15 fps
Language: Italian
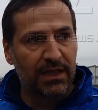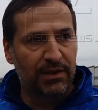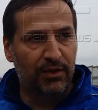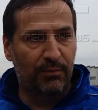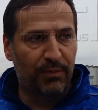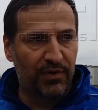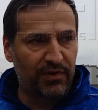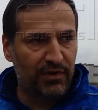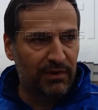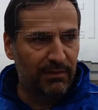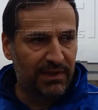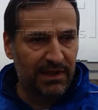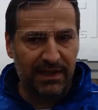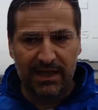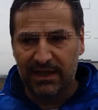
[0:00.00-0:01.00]
Non posso
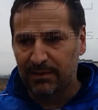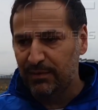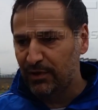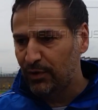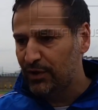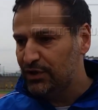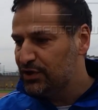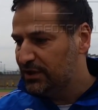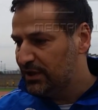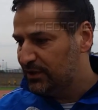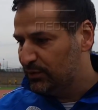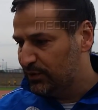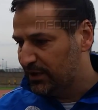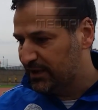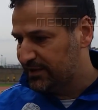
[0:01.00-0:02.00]
dimenticare però i
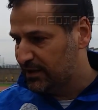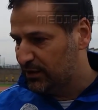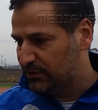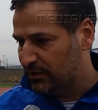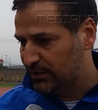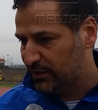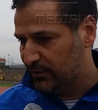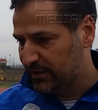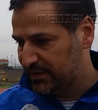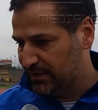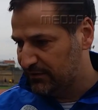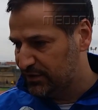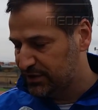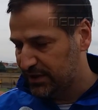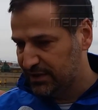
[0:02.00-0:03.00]
genitori che stanno attorno a a
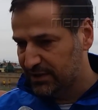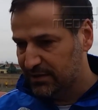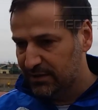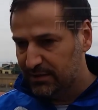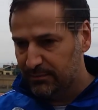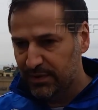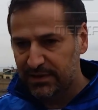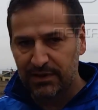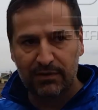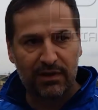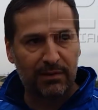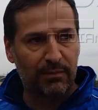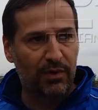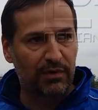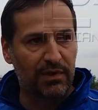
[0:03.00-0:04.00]
questa vicenda, in
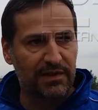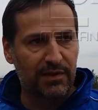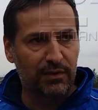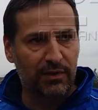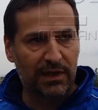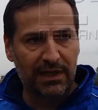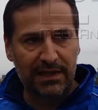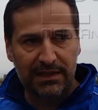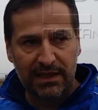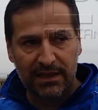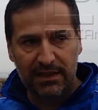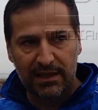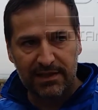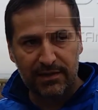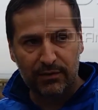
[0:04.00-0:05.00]
particolar modo il signor
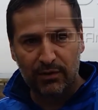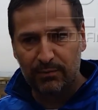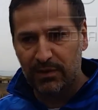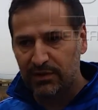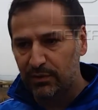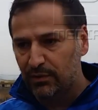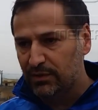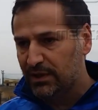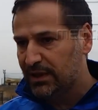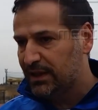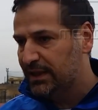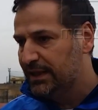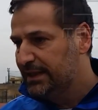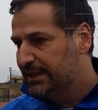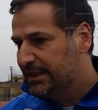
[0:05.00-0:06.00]
Altieri e il signor Matrone
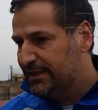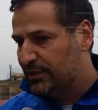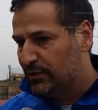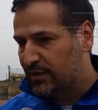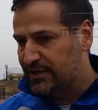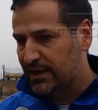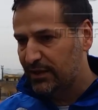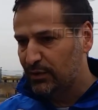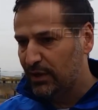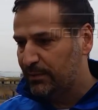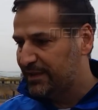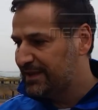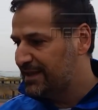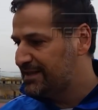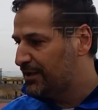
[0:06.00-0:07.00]
che sono stati una
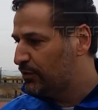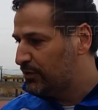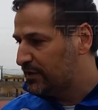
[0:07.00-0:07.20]
presenza